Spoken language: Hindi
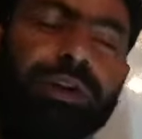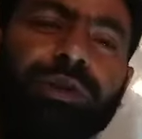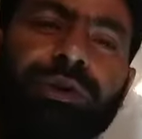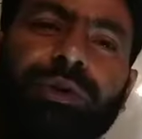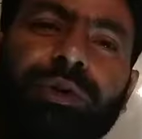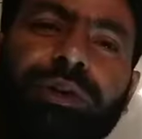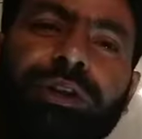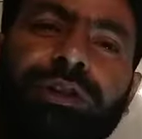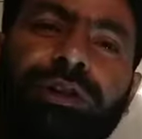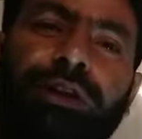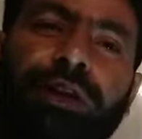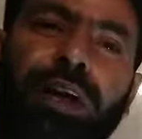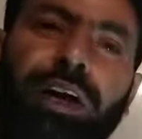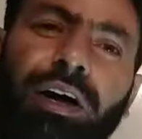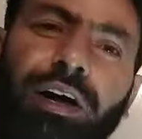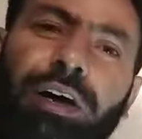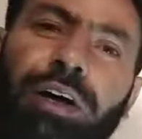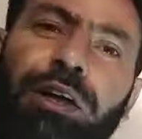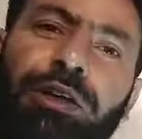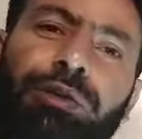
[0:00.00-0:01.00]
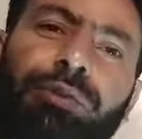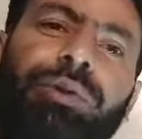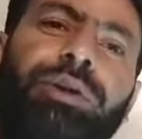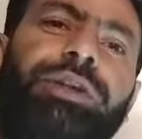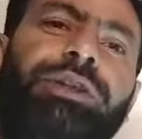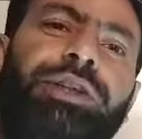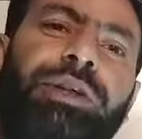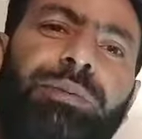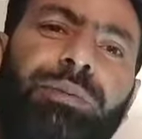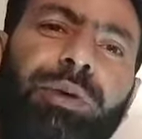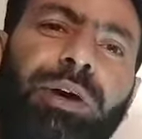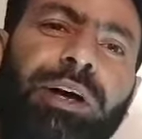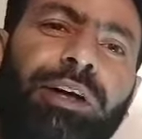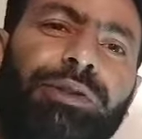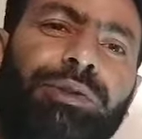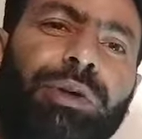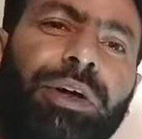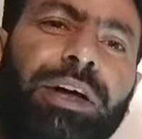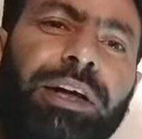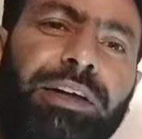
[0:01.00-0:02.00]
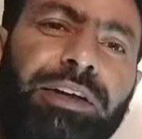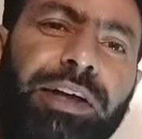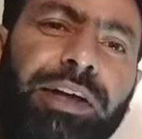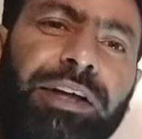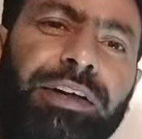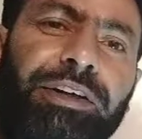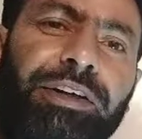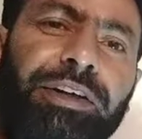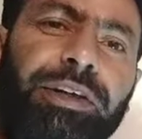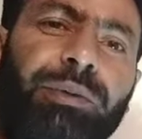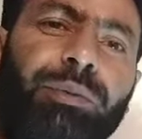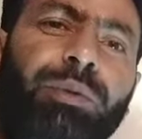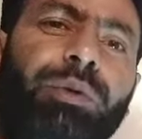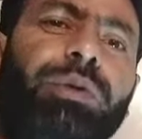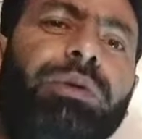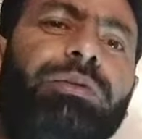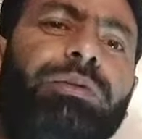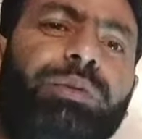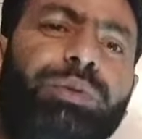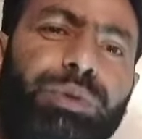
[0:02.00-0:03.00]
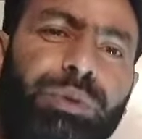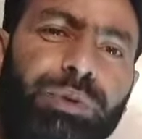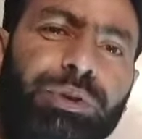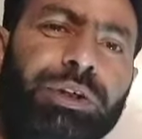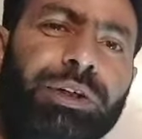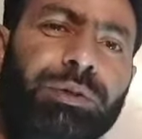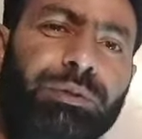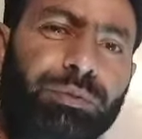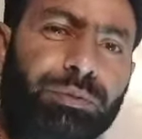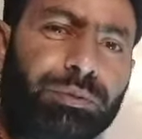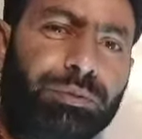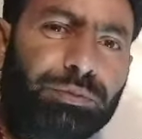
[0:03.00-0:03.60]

क्योंकि इसके आंट और इसकी माँ जो है नरेटर की वो दूसरों की